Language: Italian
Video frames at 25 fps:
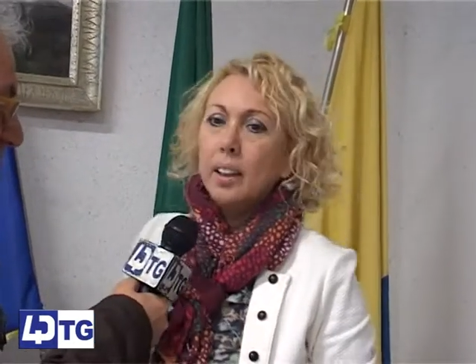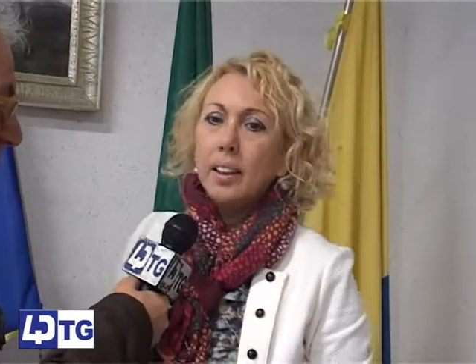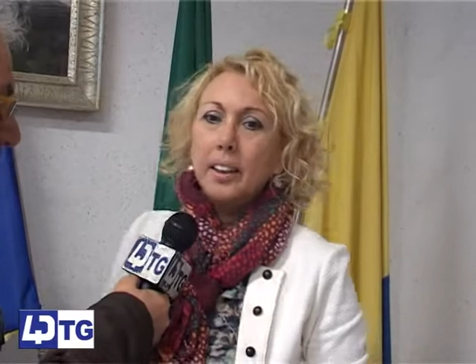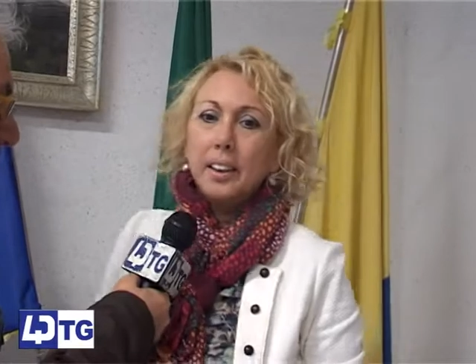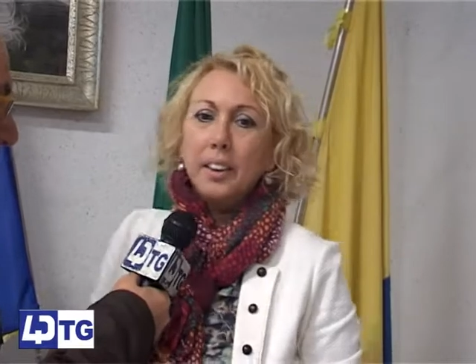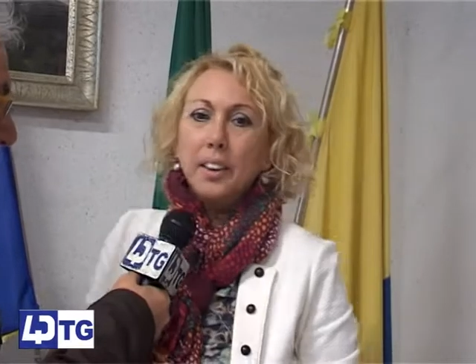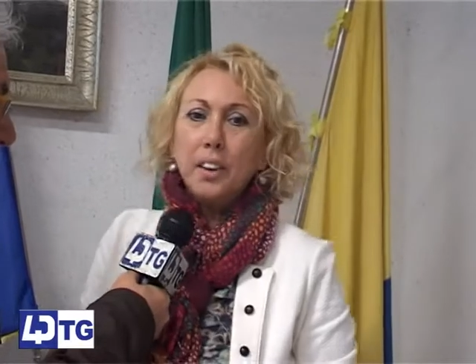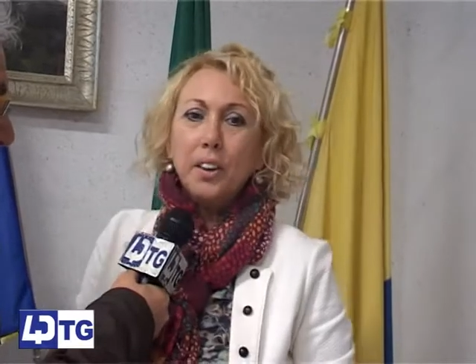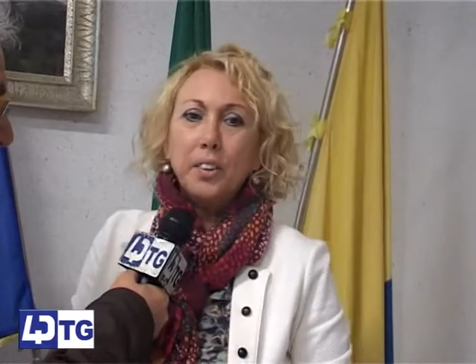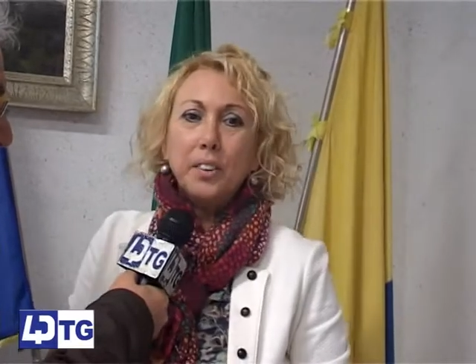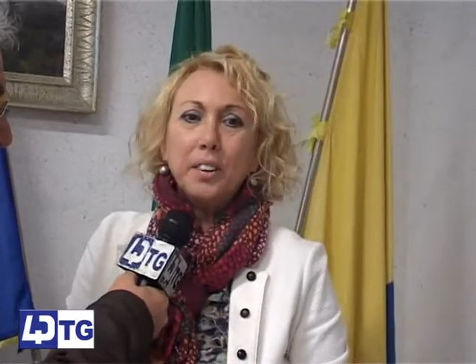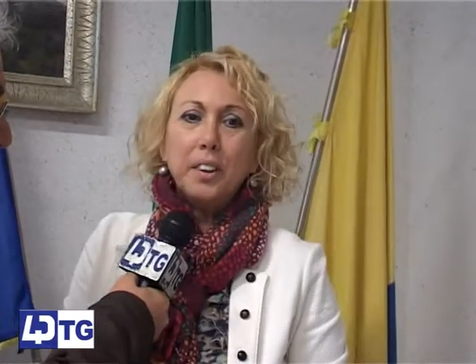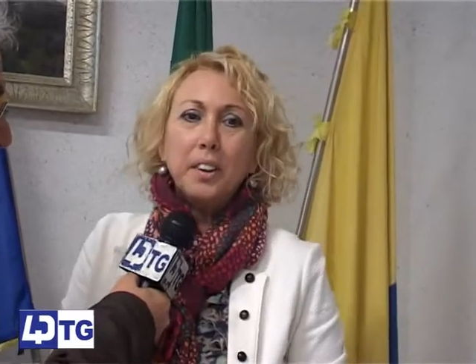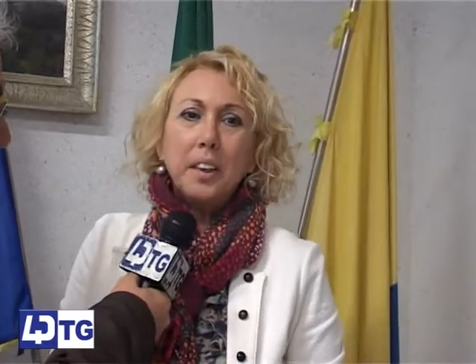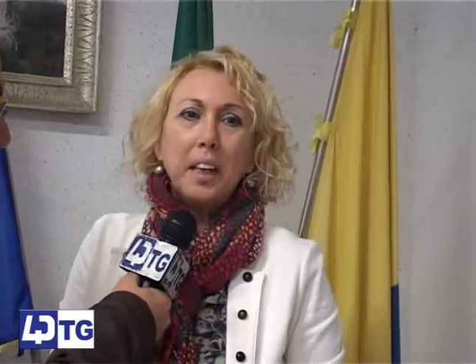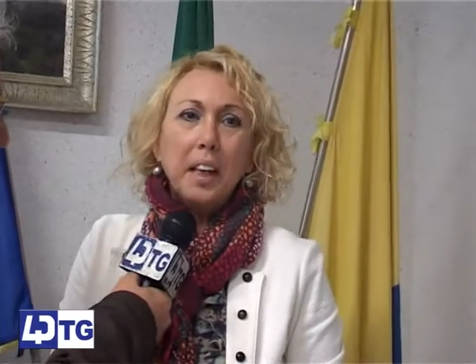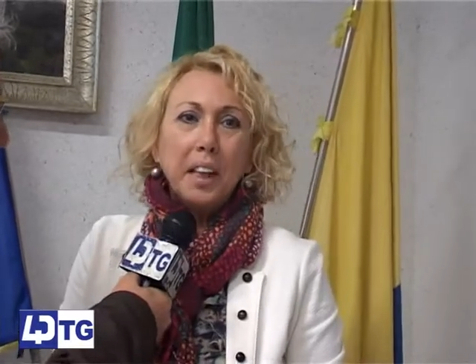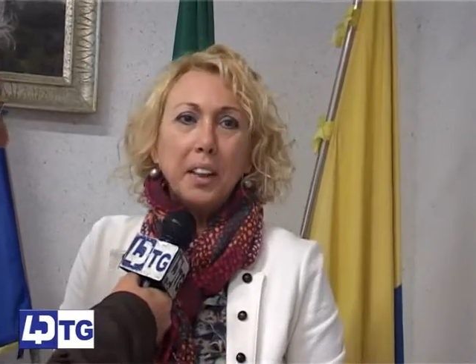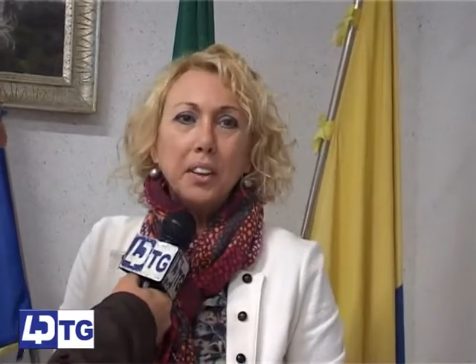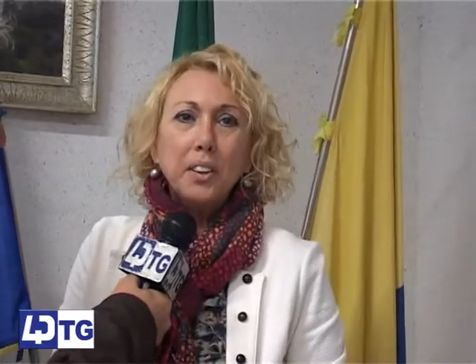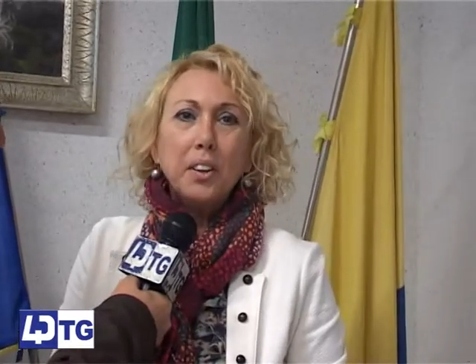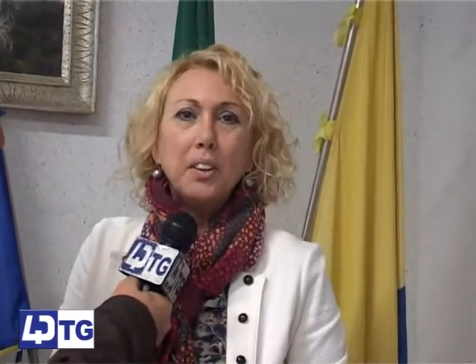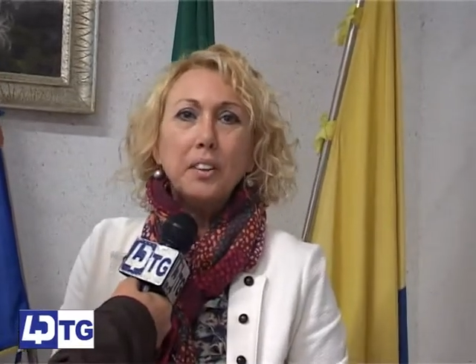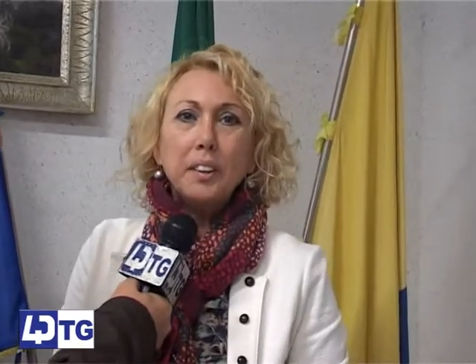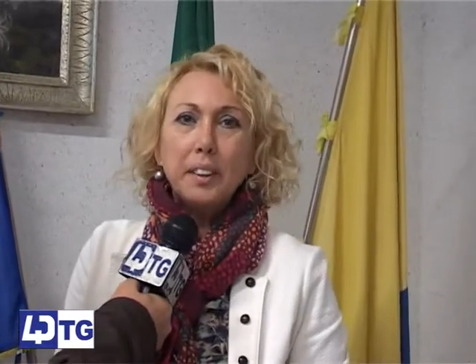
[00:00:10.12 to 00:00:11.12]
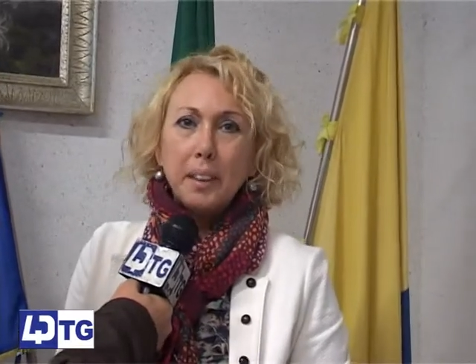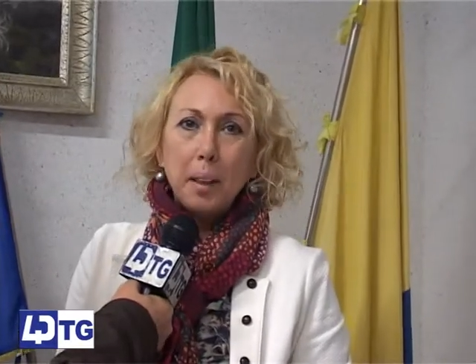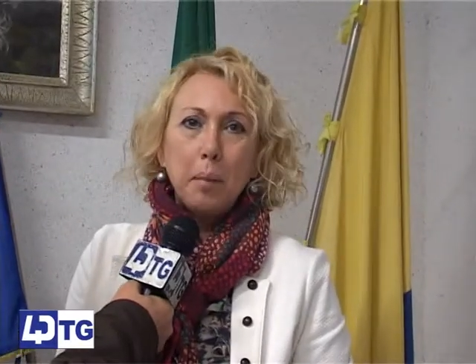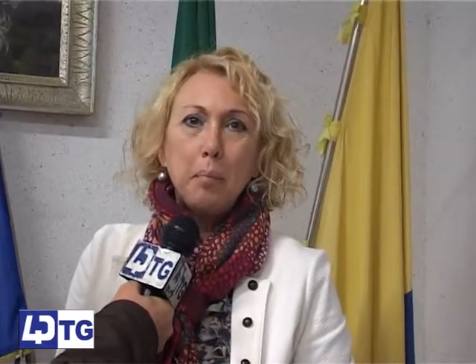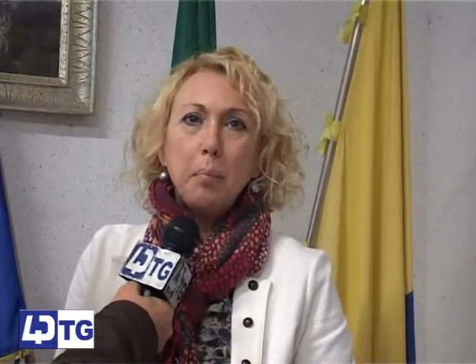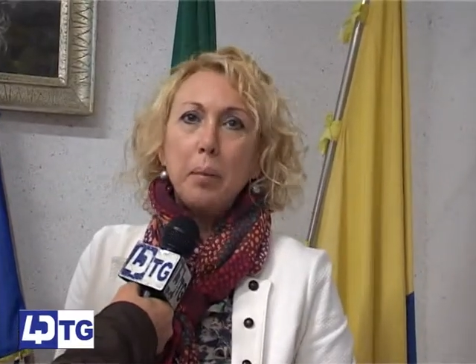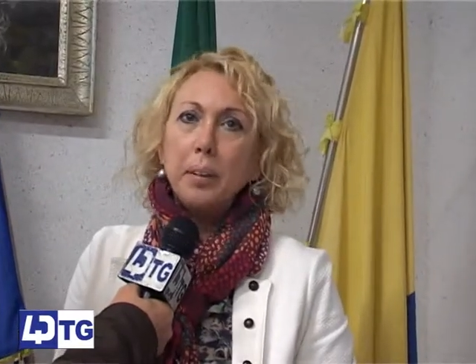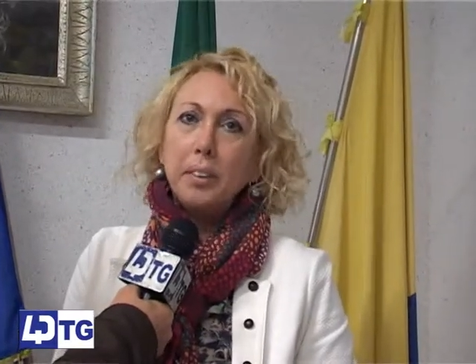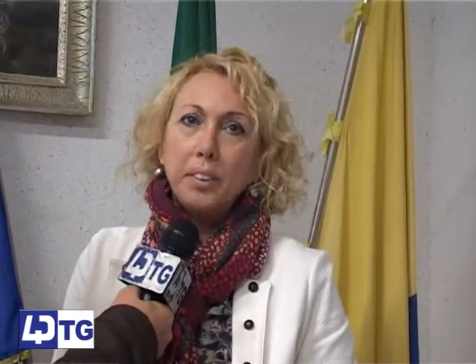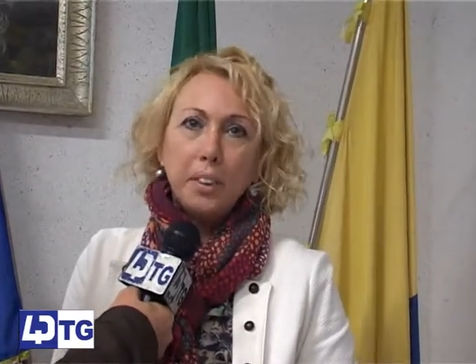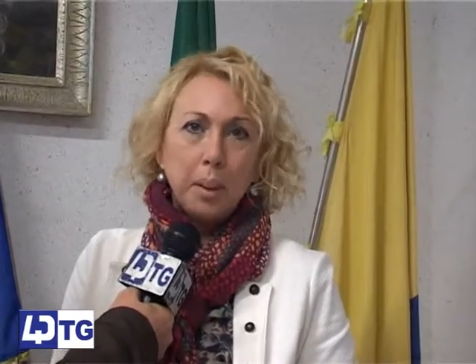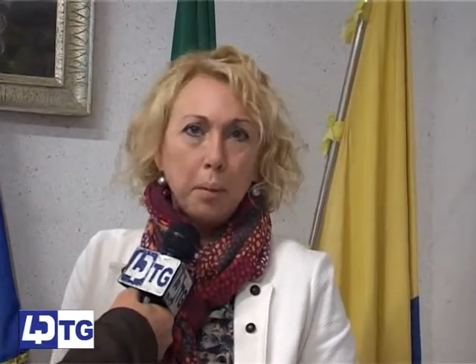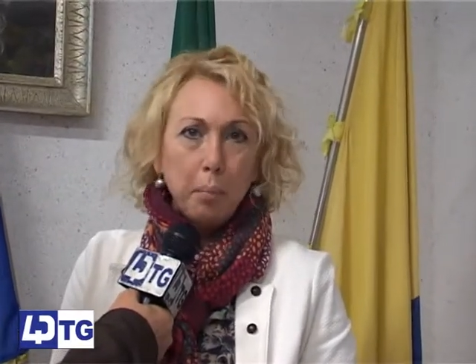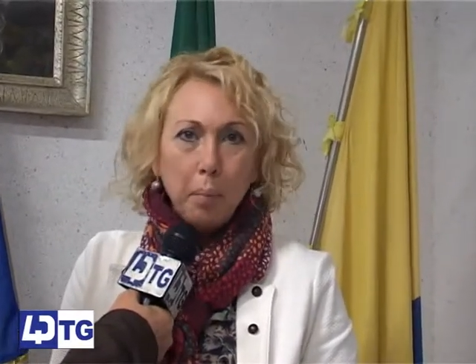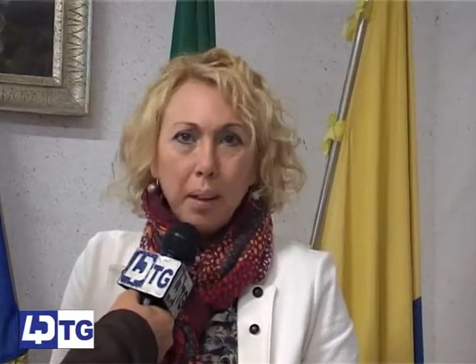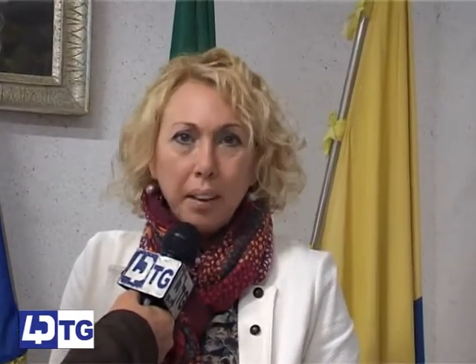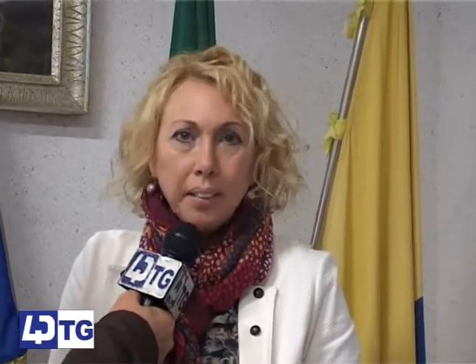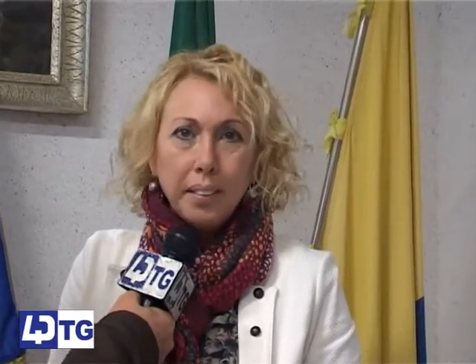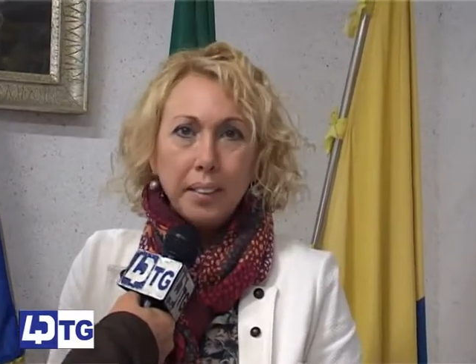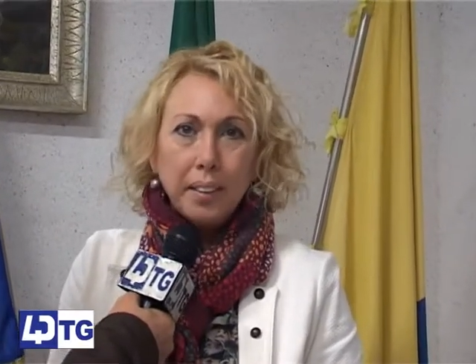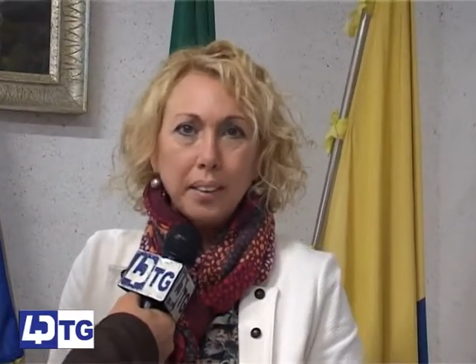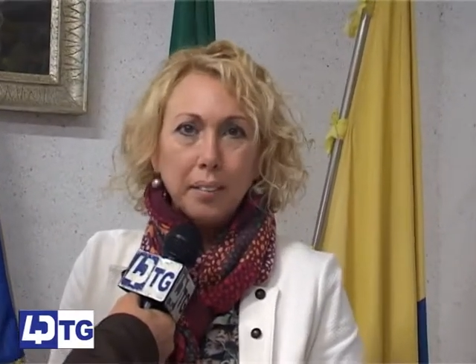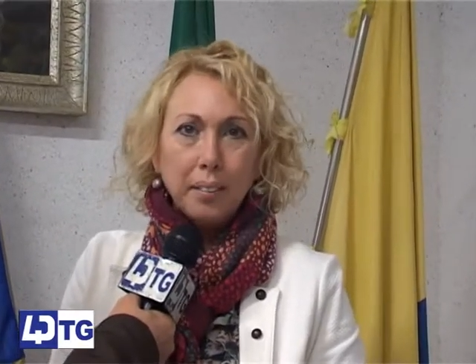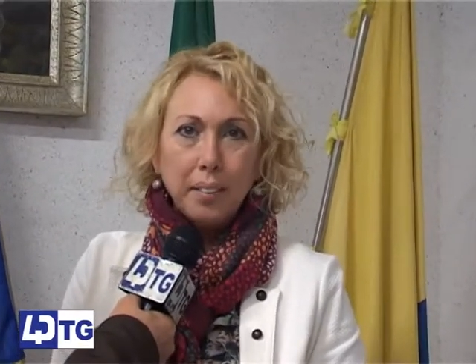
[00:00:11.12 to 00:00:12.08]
Io direi non semplicemente